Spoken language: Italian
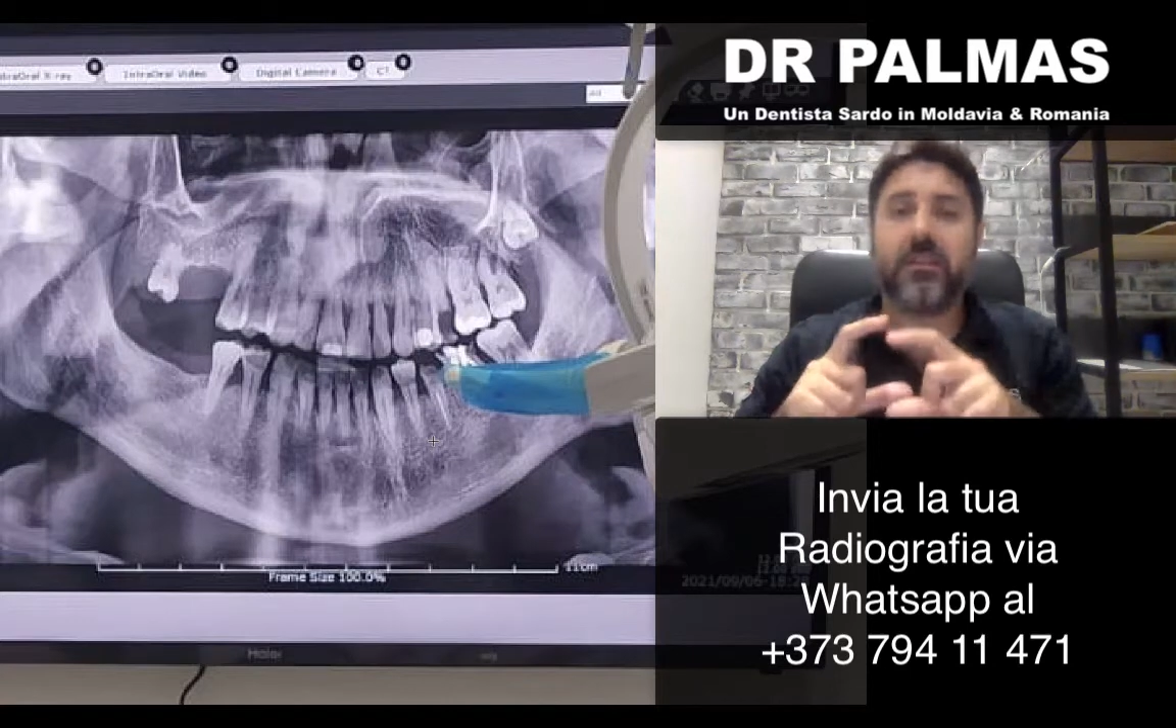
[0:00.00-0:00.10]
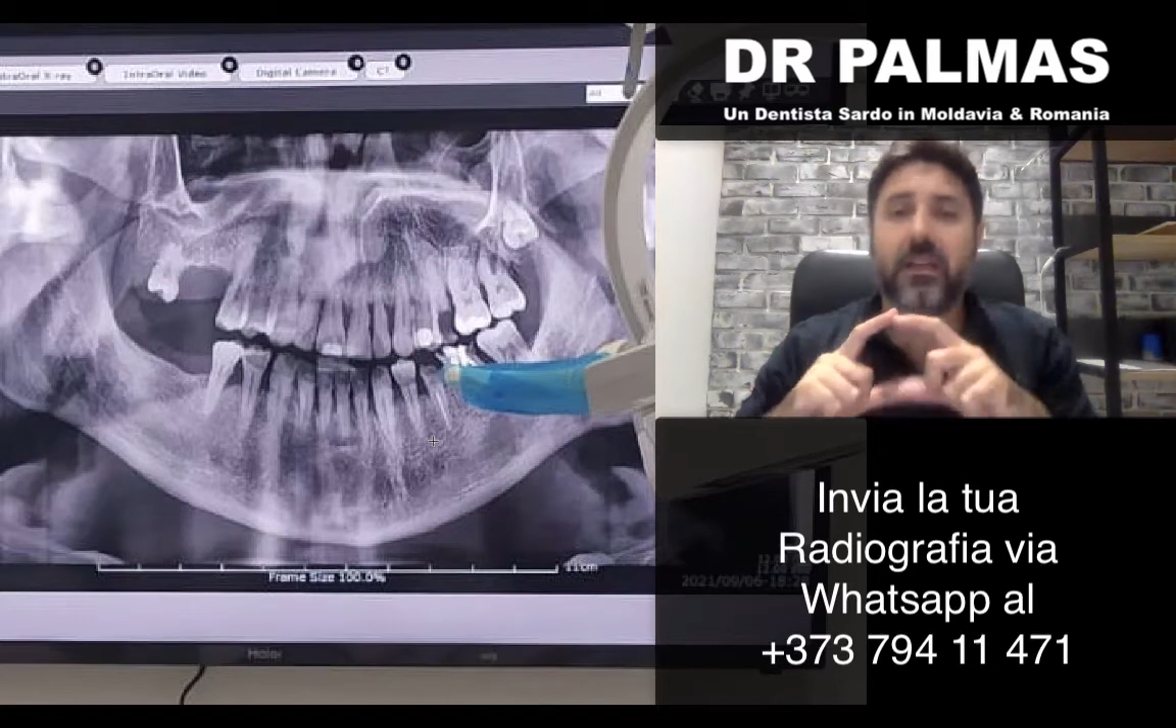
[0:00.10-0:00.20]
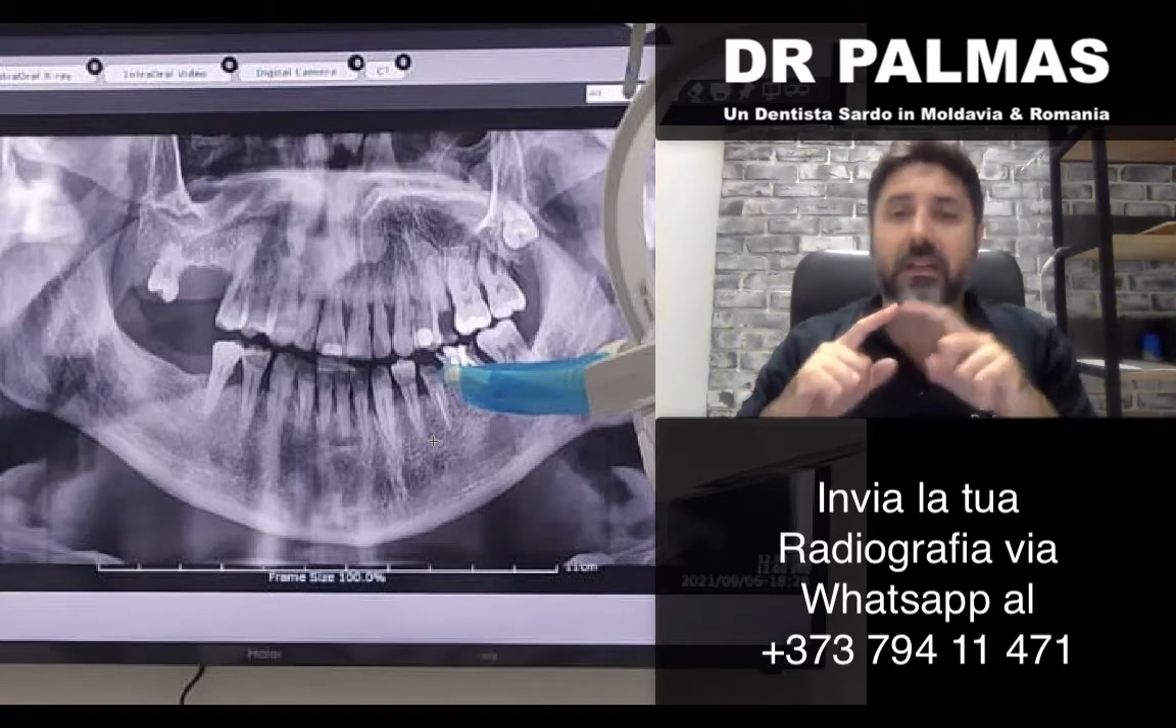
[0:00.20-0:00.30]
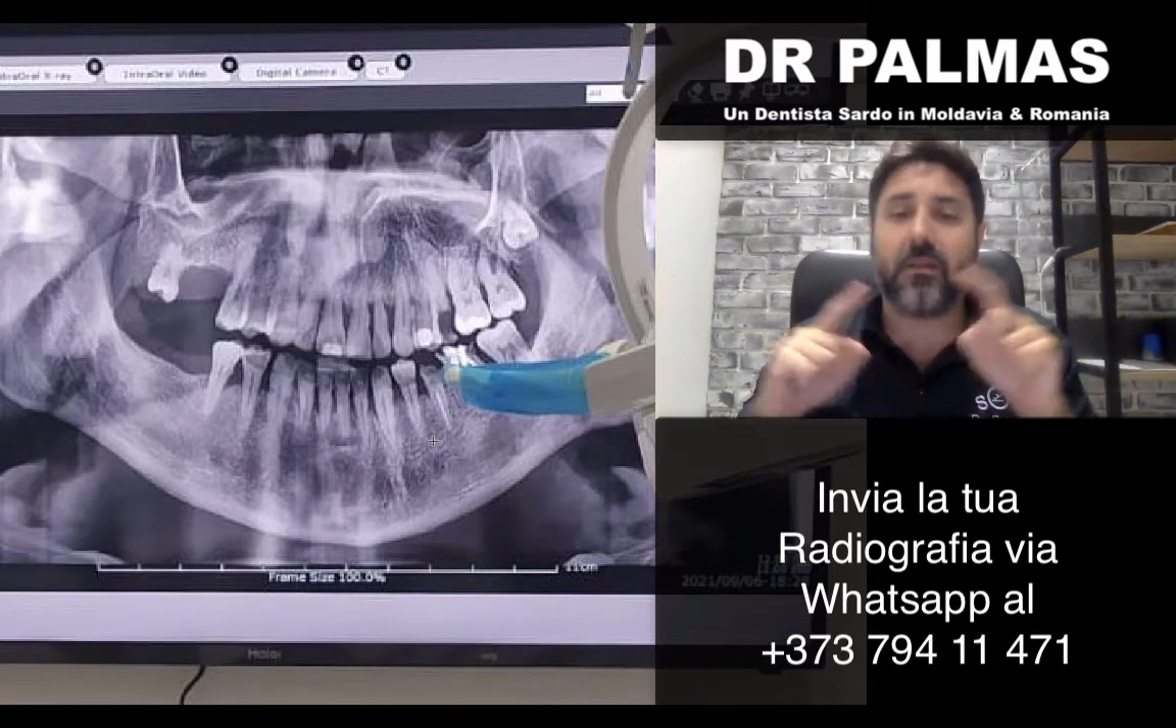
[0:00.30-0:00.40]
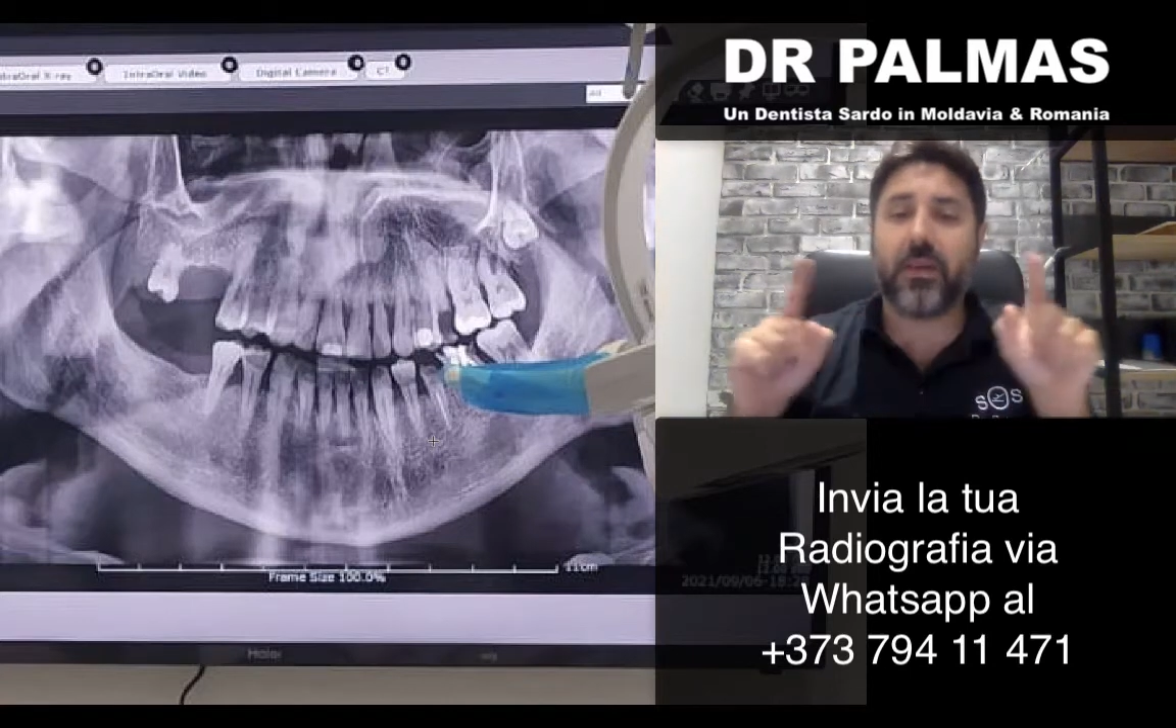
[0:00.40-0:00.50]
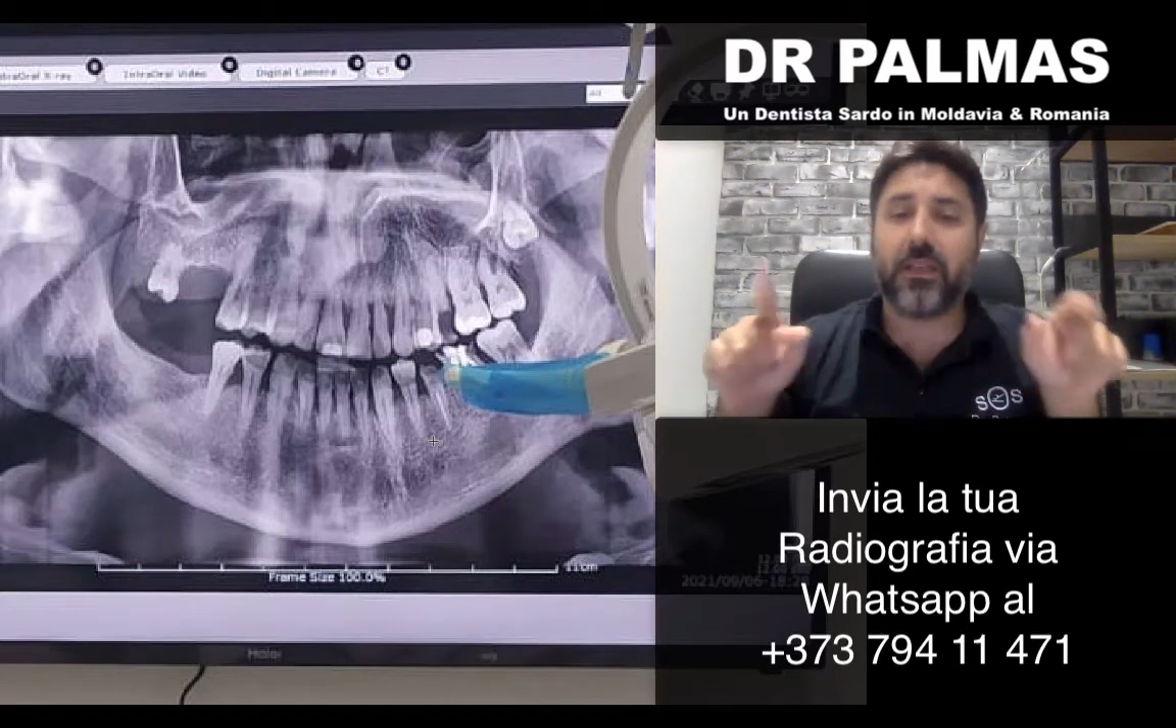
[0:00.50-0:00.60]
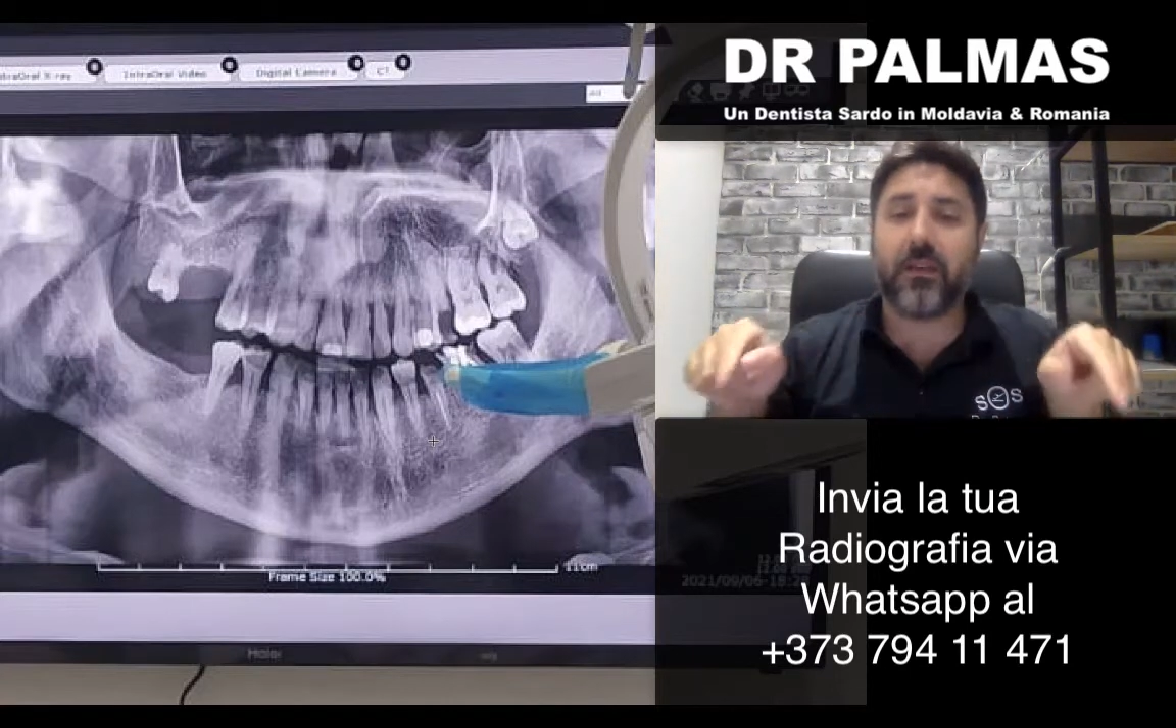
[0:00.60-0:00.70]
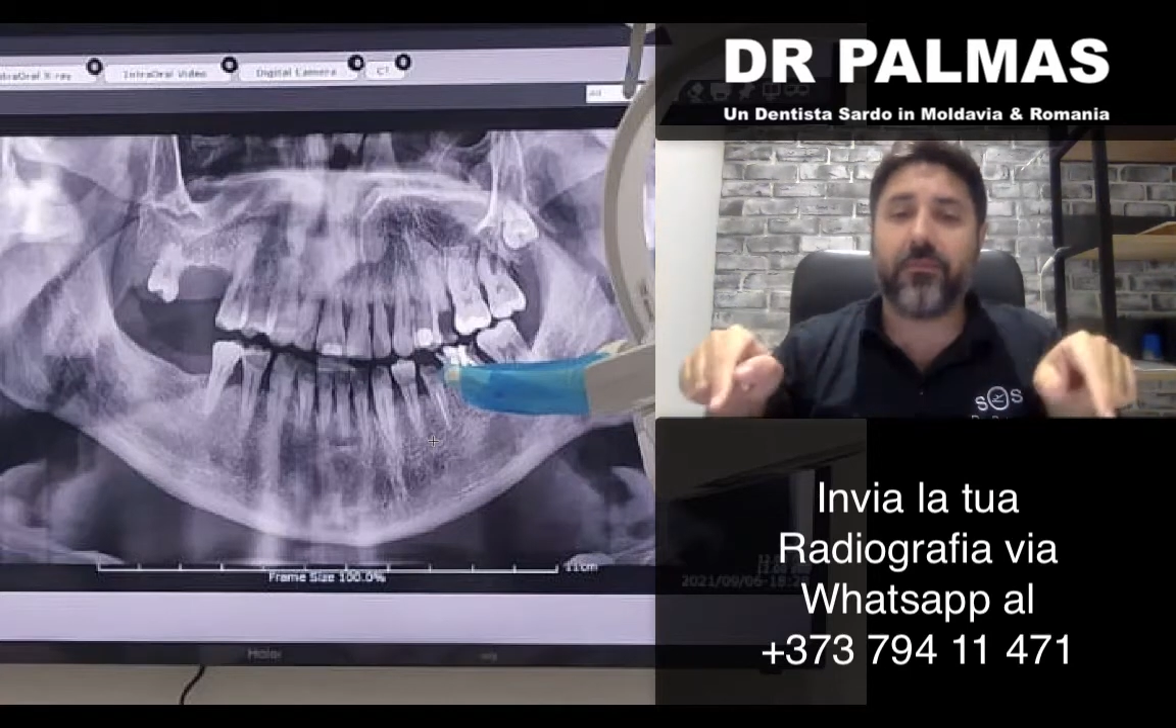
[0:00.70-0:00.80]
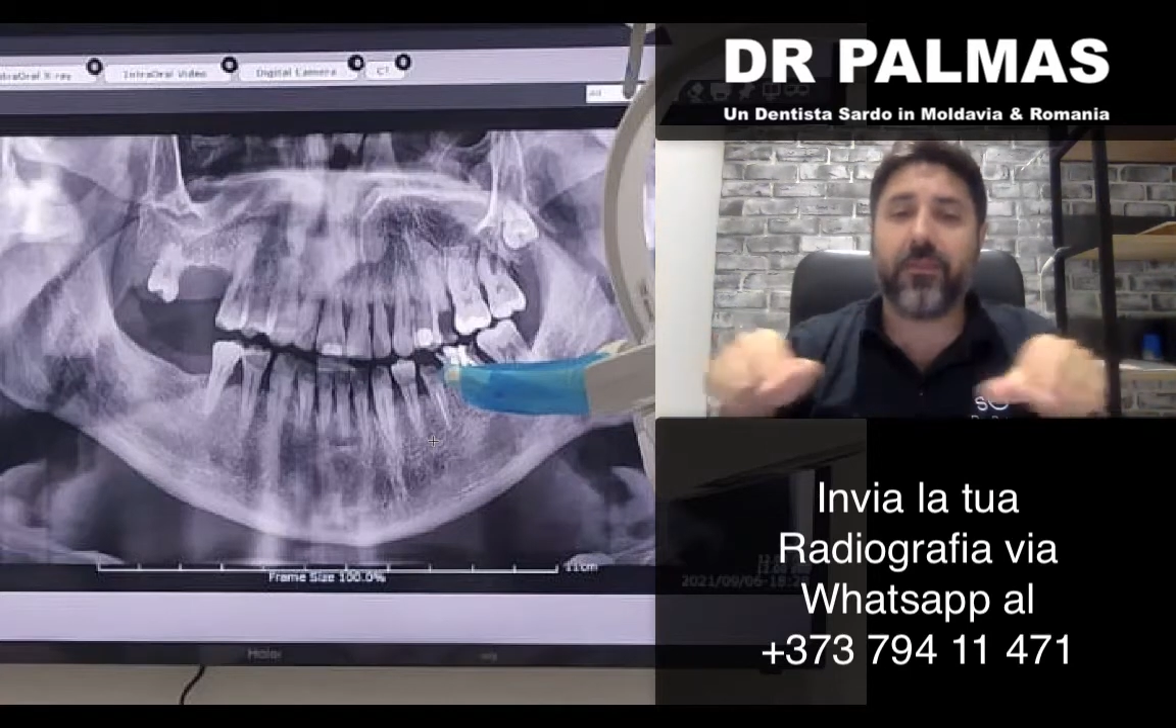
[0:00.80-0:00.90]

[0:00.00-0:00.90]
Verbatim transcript: direttamente il